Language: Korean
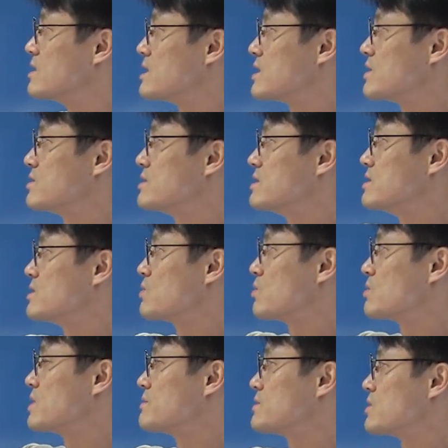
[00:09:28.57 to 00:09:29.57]
자, 이거는
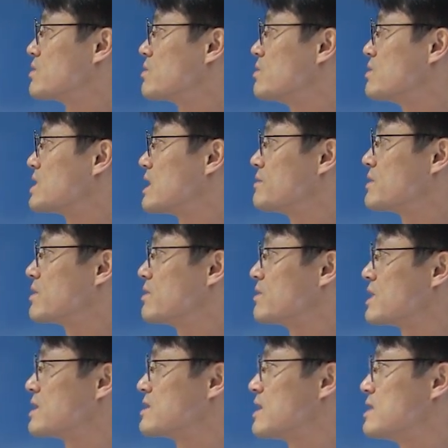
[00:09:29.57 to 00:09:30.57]
독립적으로
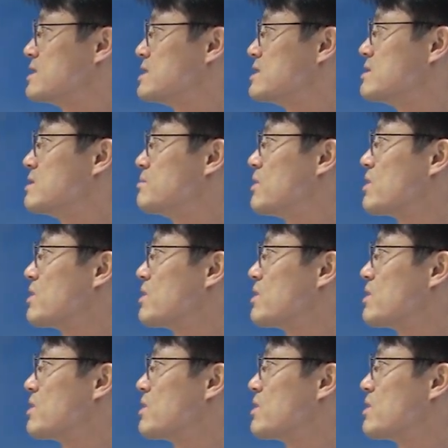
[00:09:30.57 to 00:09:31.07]
사법권을 행사하는